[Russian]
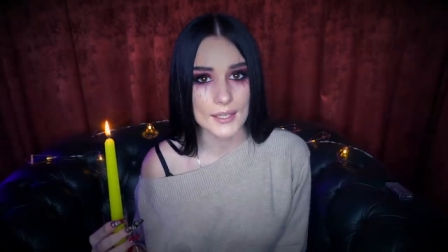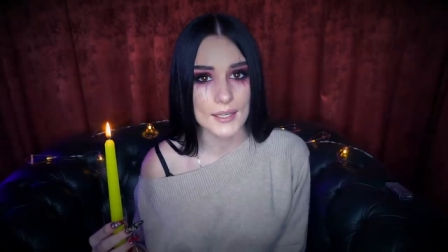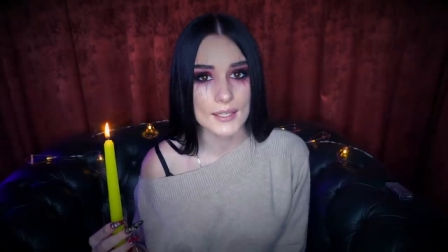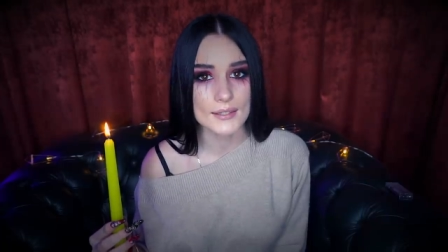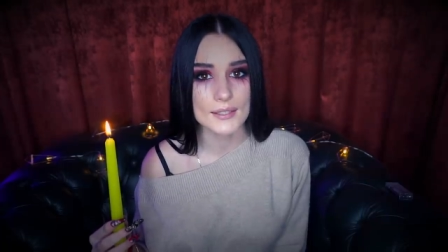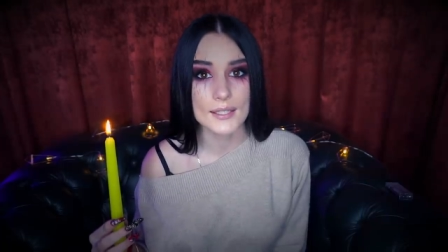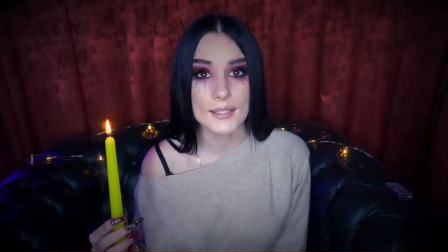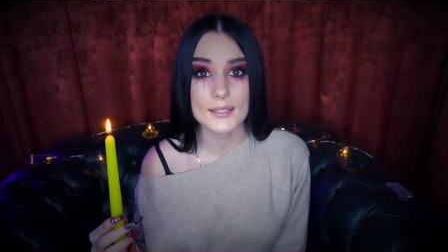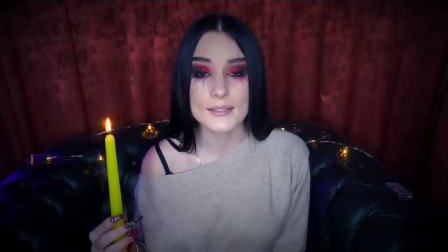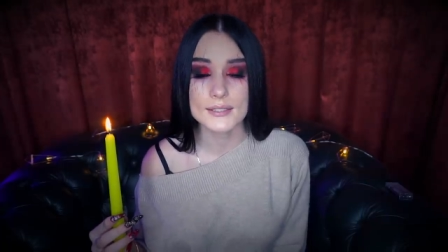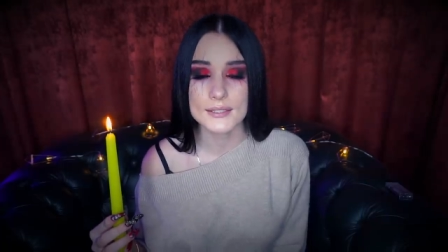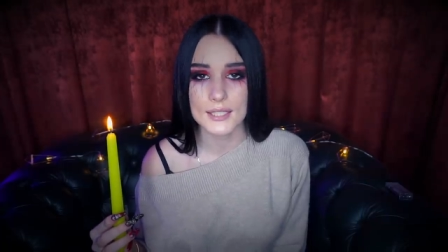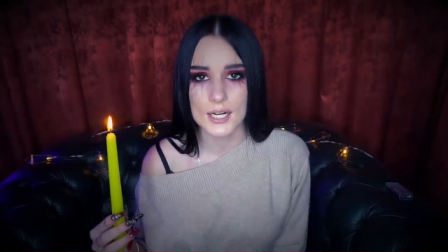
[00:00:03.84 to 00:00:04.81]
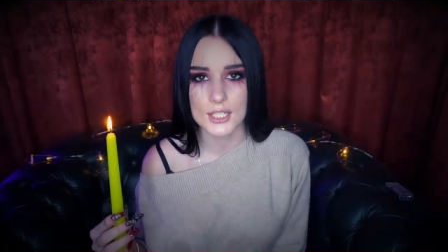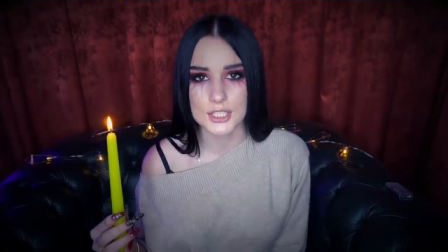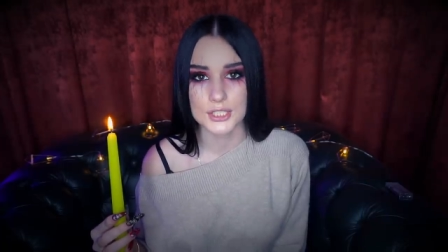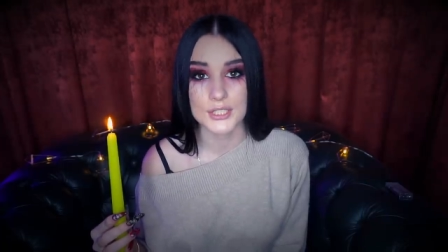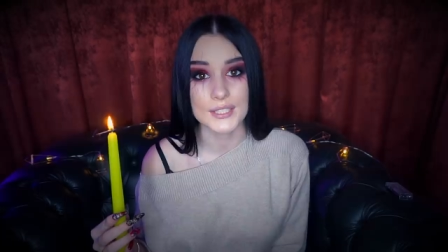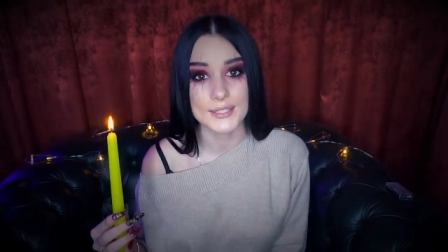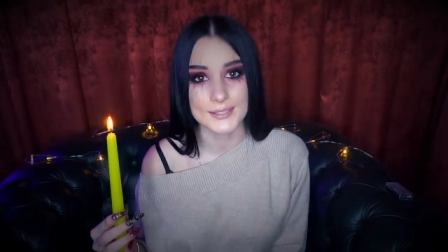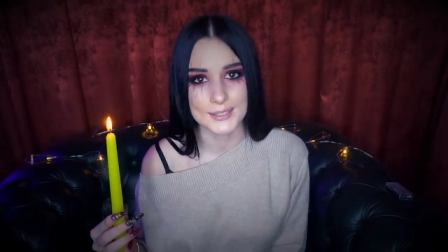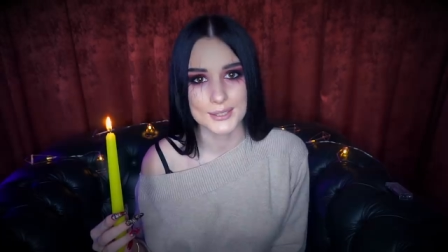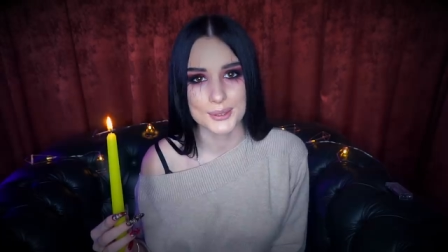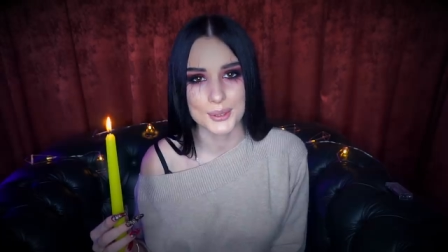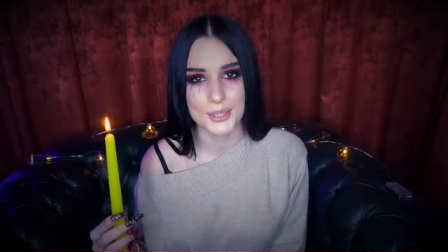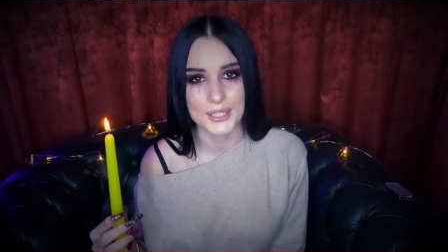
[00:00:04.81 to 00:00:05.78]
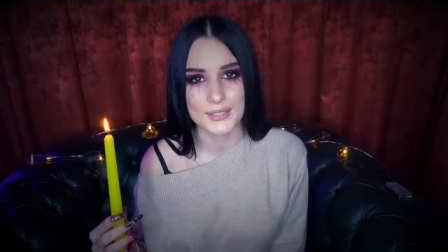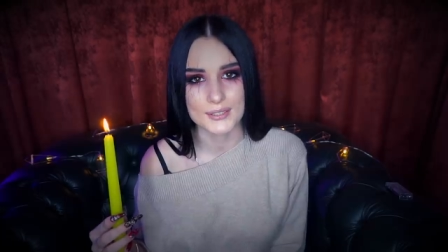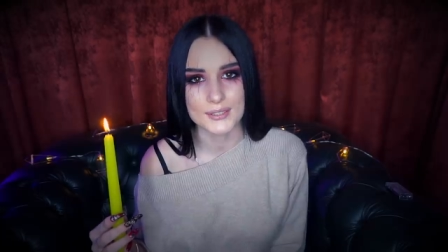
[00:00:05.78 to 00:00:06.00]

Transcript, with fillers: и это «Страшная история».